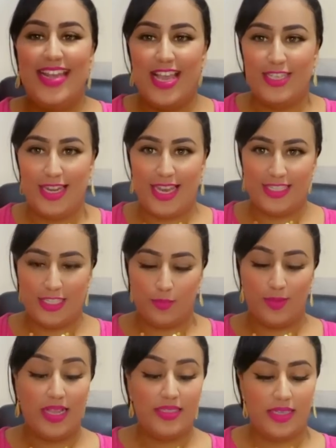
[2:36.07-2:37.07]
آه، حاجه اللي خديت ب
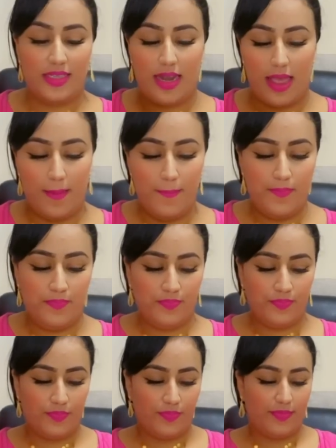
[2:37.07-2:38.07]
3 دراهم
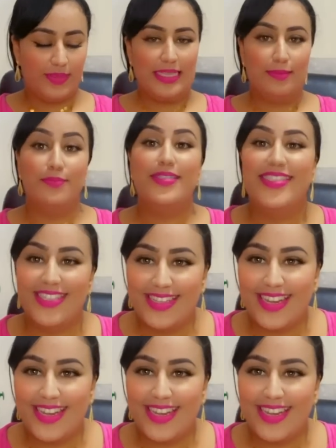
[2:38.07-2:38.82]
60